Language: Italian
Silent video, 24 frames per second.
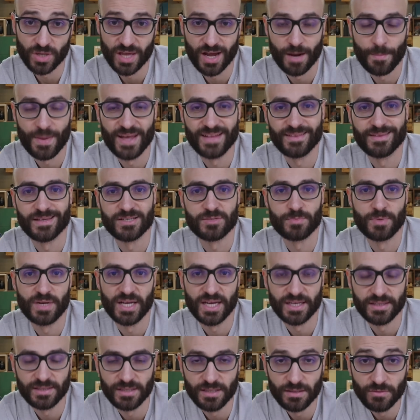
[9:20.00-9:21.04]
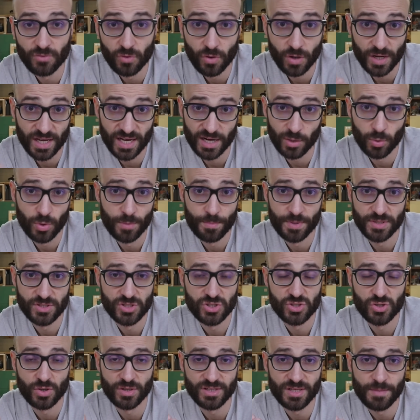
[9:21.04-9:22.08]
chiaramente sbrigativo e la cui
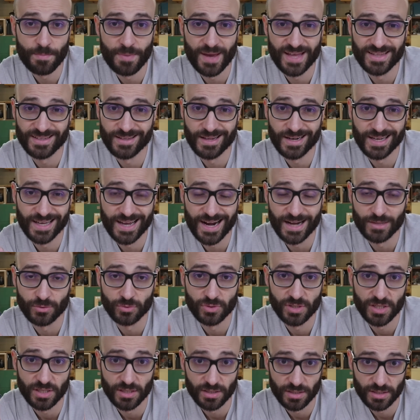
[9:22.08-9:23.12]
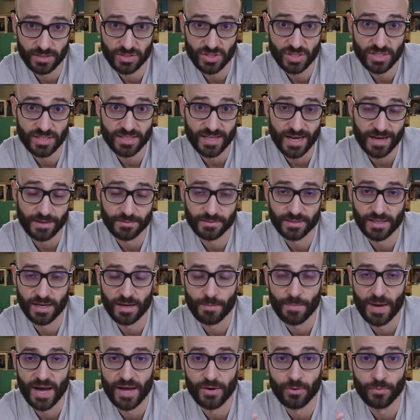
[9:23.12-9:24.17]
precisione dipende dal grado di rigidità della
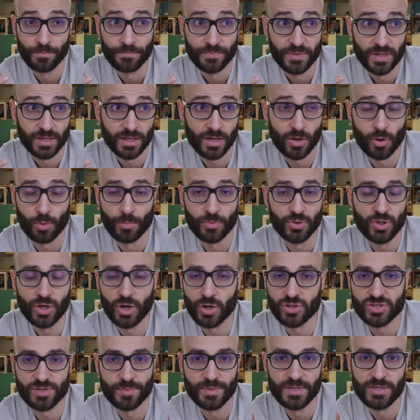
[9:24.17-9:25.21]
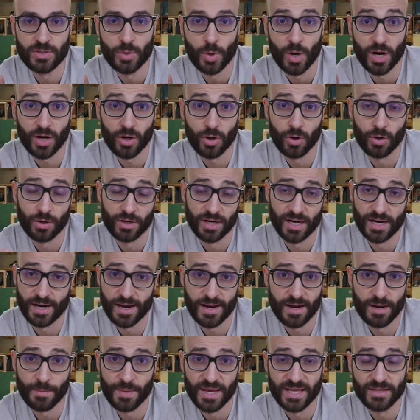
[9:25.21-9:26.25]
mano, che come ogni cosa migliora con
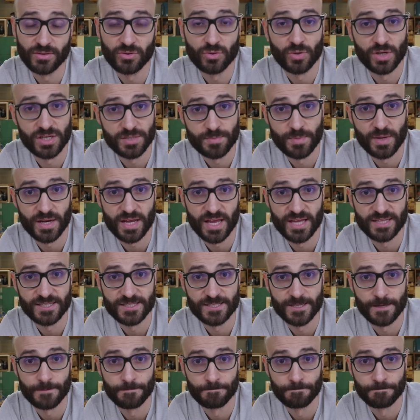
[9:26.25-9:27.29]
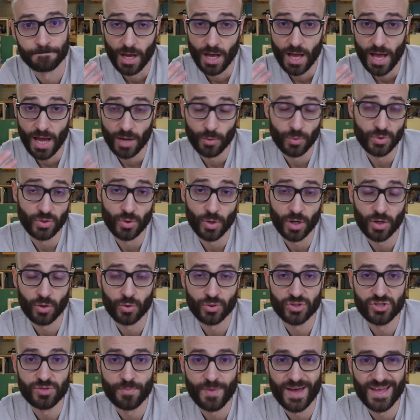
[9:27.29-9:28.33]
l'allenamento e l'esperienza. È quindi un
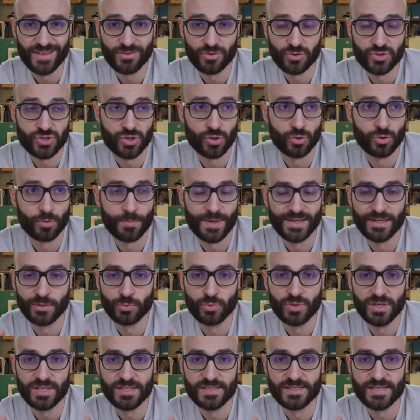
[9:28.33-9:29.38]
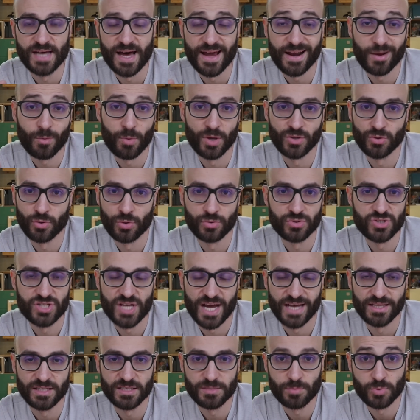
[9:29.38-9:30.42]
accorgimento secondo me da utilizzare quando non si
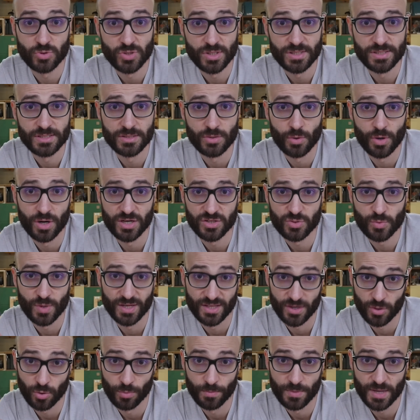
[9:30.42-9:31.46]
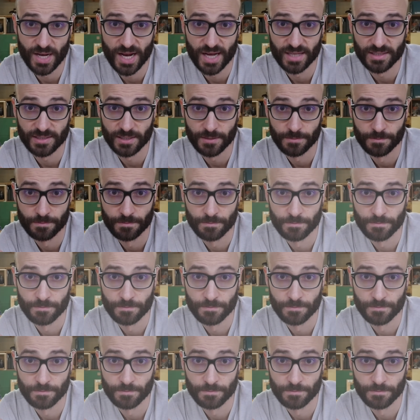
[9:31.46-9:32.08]
ha a disposizione una squadra combinata.